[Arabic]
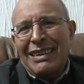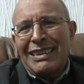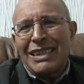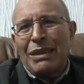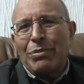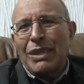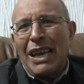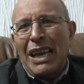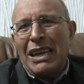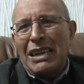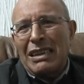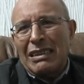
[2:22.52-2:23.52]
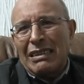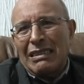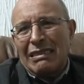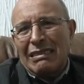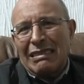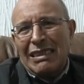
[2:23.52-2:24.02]

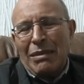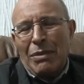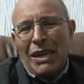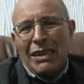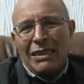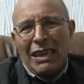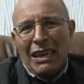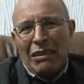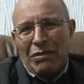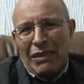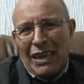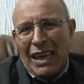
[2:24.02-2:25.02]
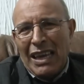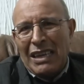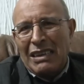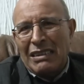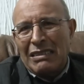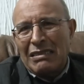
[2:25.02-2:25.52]
جبدان كما الطيف
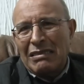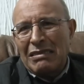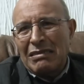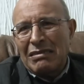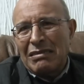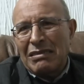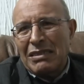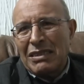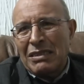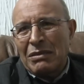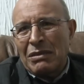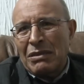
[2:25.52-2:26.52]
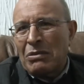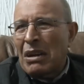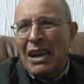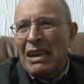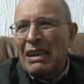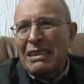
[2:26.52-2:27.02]
الآن أه،
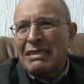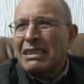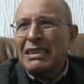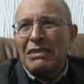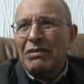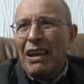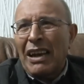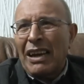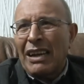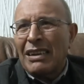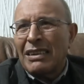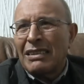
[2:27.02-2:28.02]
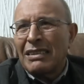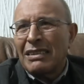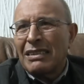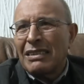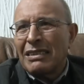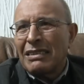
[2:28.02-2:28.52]
والله ليس دفاعا عنه
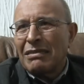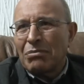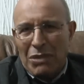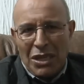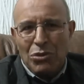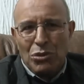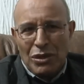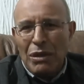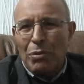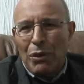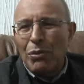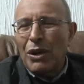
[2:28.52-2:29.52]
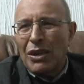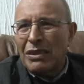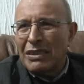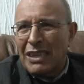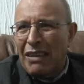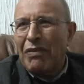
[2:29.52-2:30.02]
مي تو
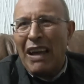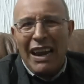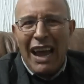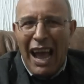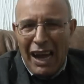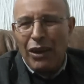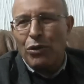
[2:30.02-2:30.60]
سامبلومون دافع على حق